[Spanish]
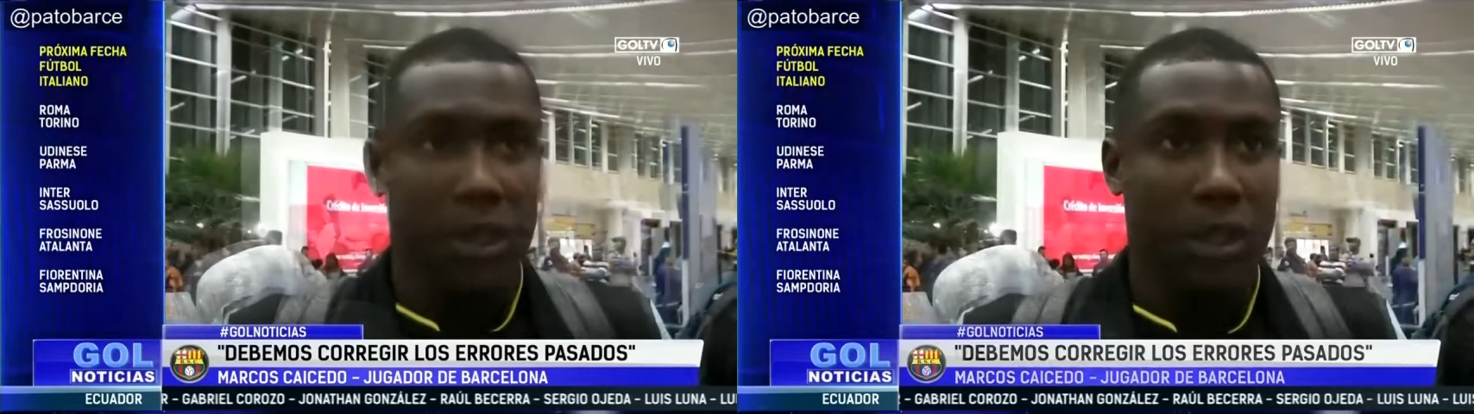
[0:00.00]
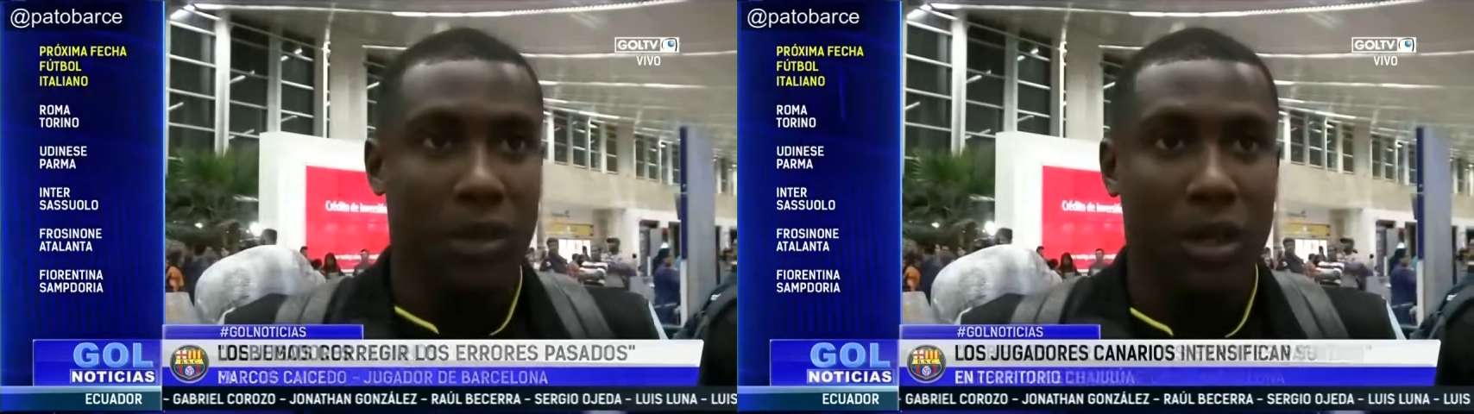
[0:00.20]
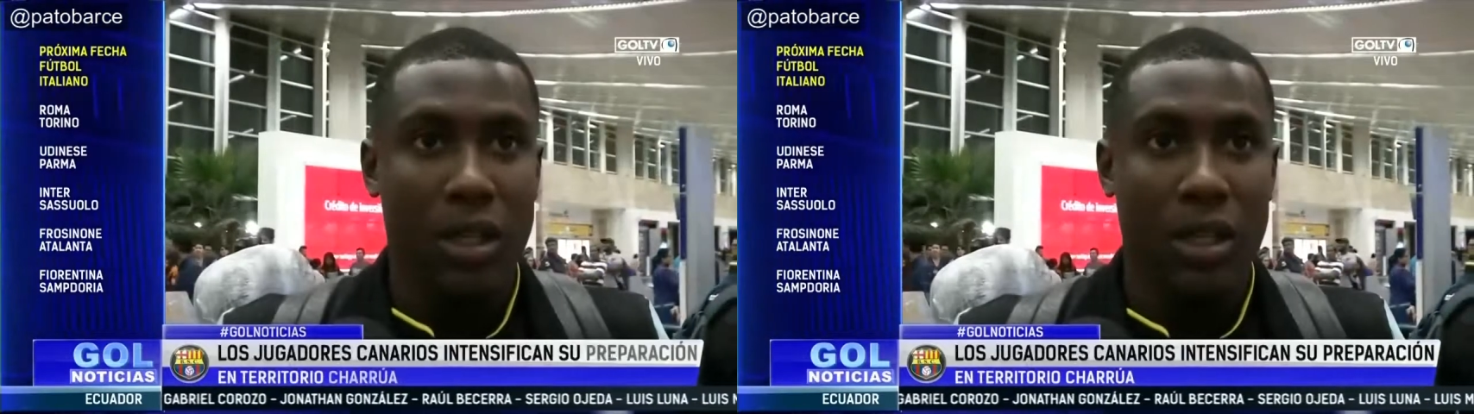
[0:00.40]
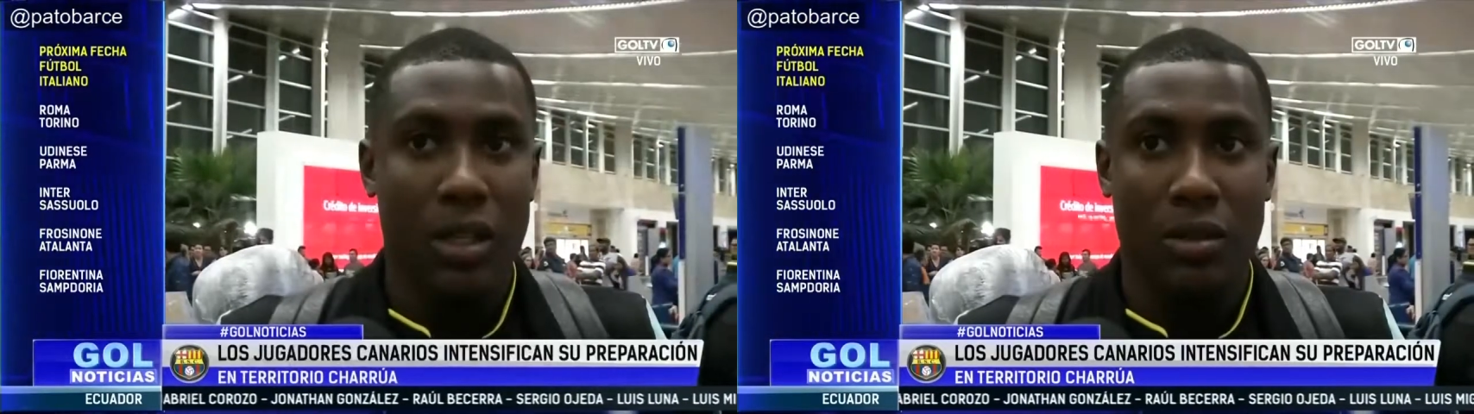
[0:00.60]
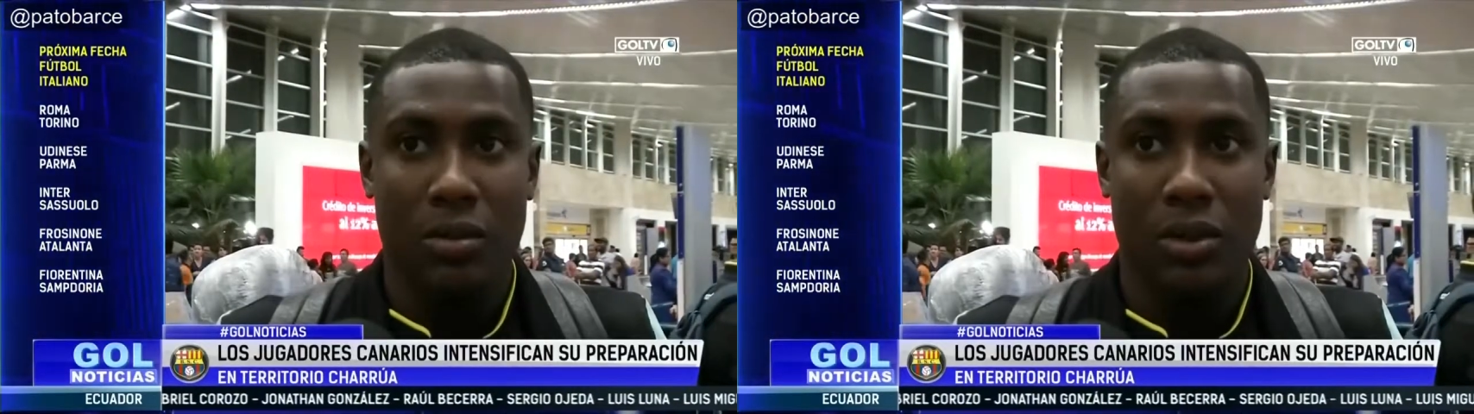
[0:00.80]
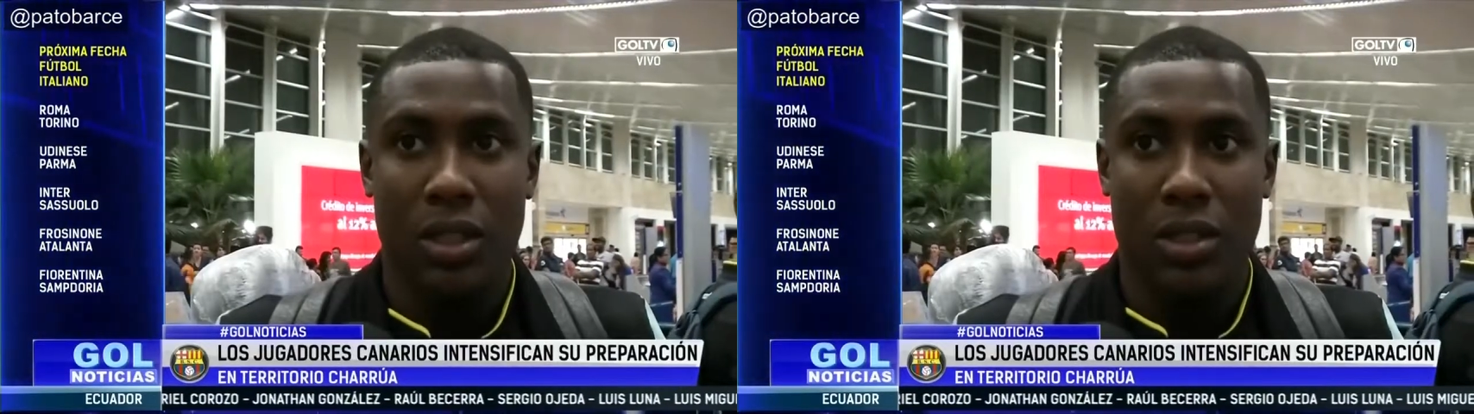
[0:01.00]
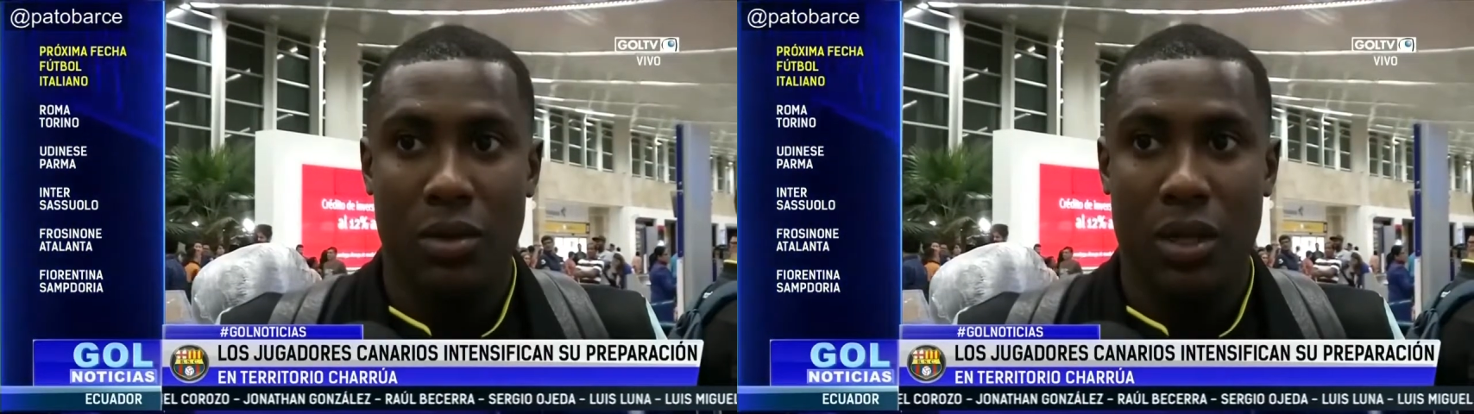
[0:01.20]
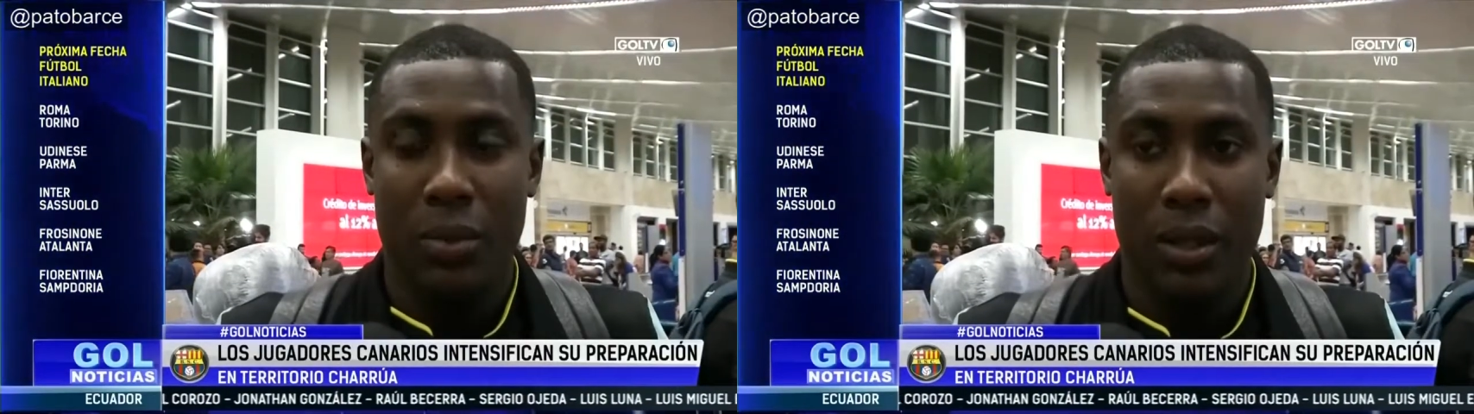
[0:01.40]
Hemos estado ahí, se
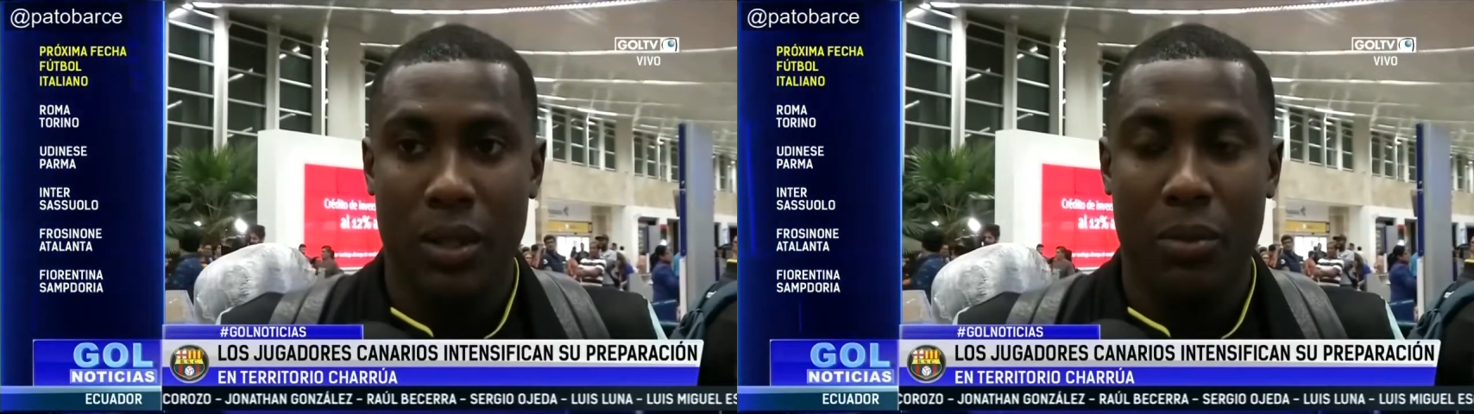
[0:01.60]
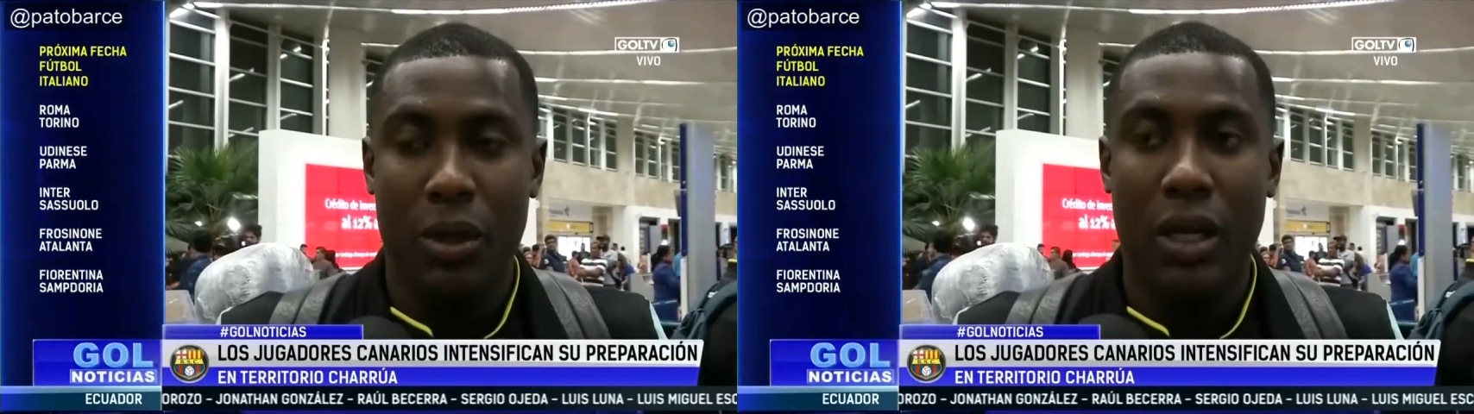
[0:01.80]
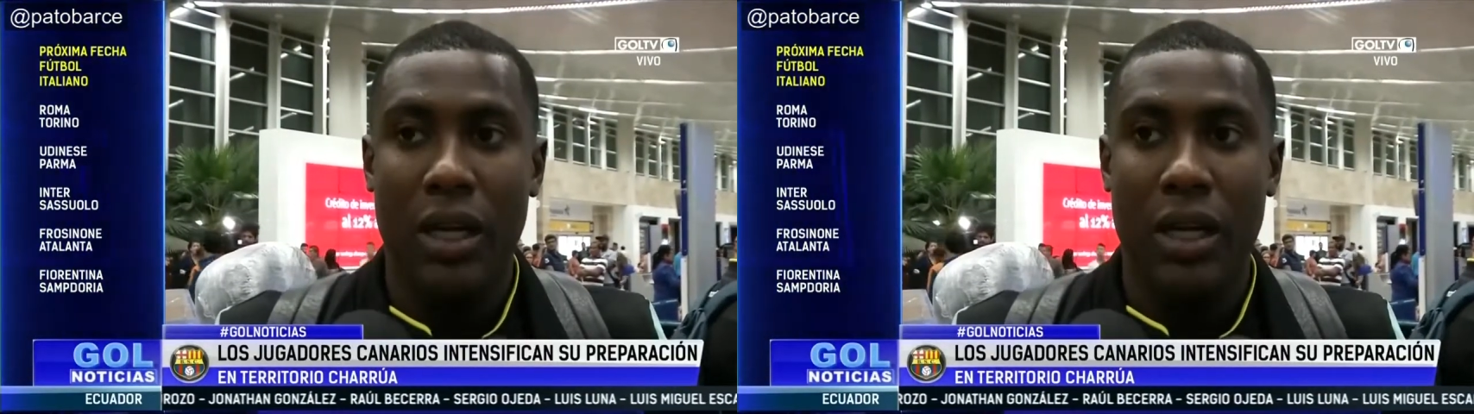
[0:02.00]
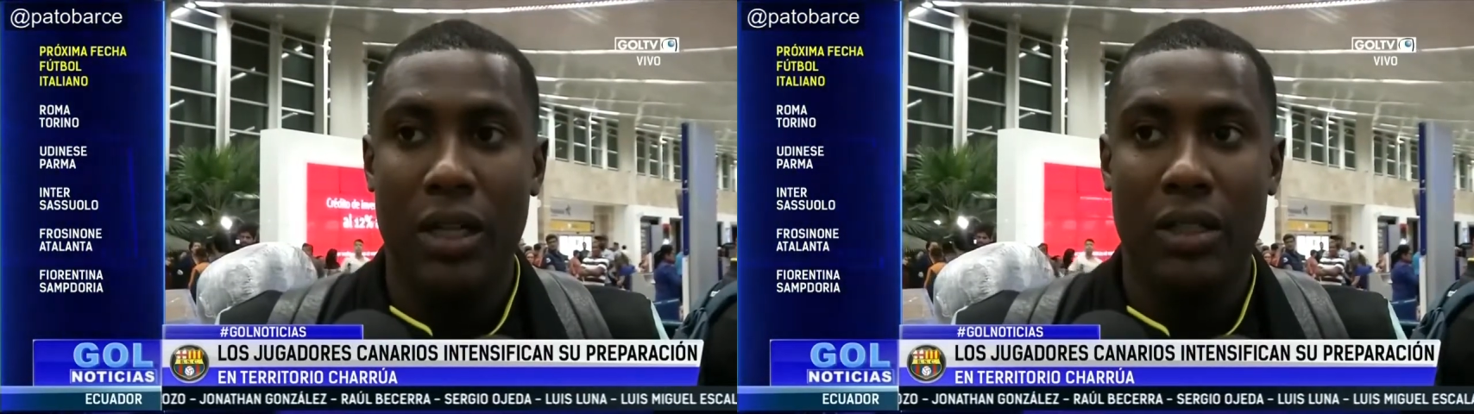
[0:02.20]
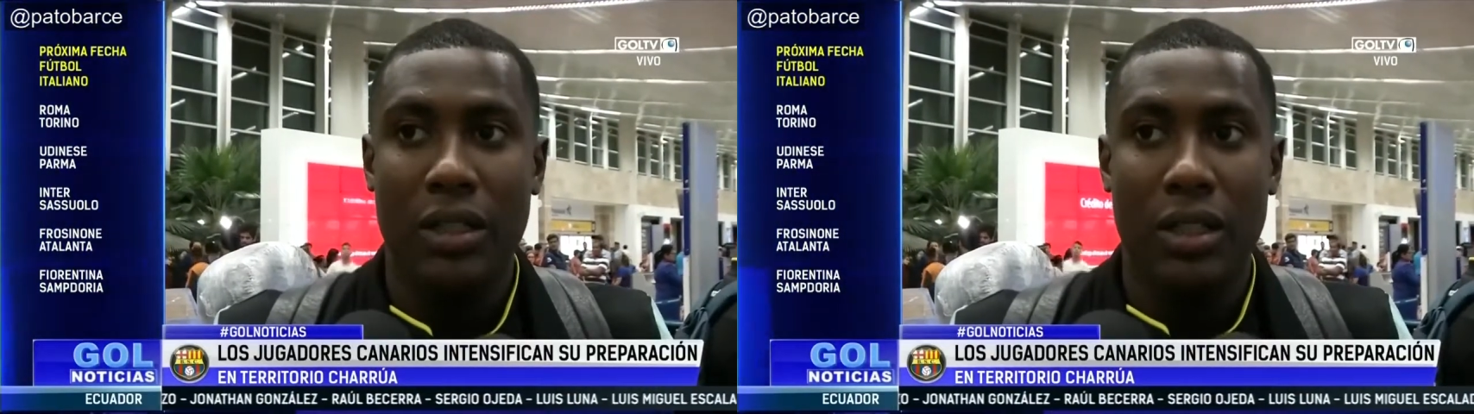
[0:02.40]
hace buenas pretemporadas,